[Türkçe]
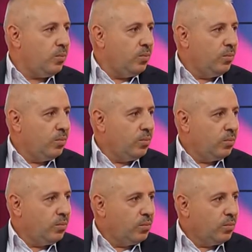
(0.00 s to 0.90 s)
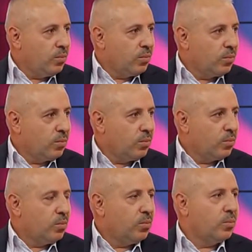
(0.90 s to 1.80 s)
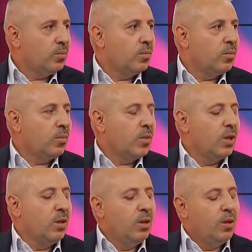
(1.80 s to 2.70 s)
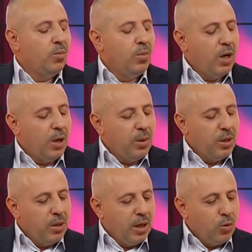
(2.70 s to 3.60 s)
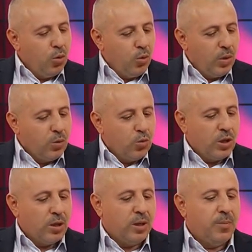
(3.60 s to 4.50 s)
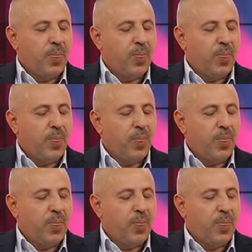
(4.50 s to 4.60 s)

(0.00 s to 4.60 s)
e, iktidar olmak için... MHP'de dahil olmak üzere.